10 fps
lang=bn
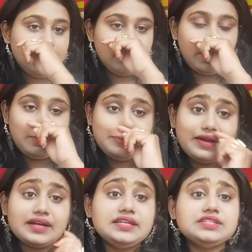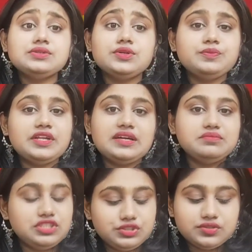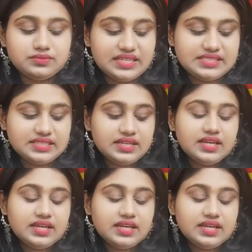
এবং আমি ফ্যাকাল্টিগুলোও পেলাম ভীষণ বাজে